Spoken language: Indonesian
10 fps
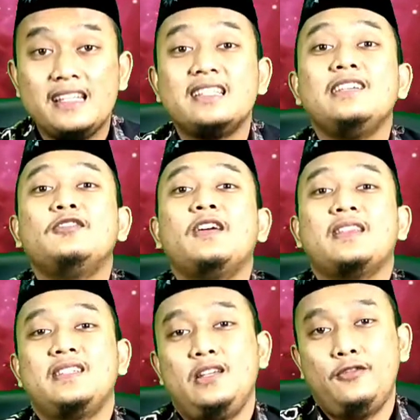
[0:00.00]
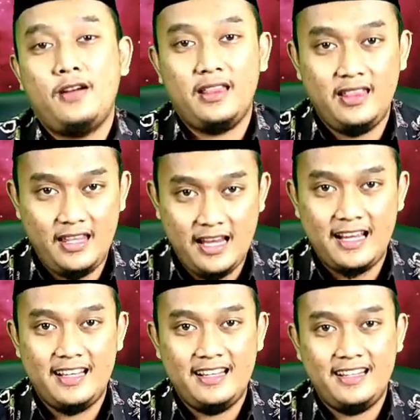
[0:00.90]
sifat-sifatnya
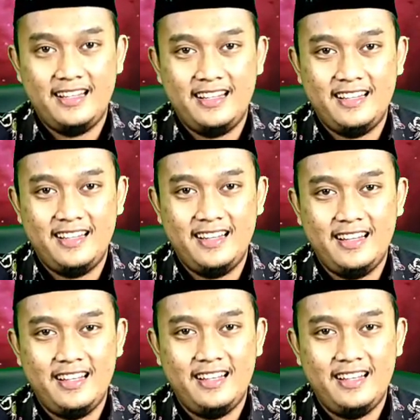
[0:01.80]
ya.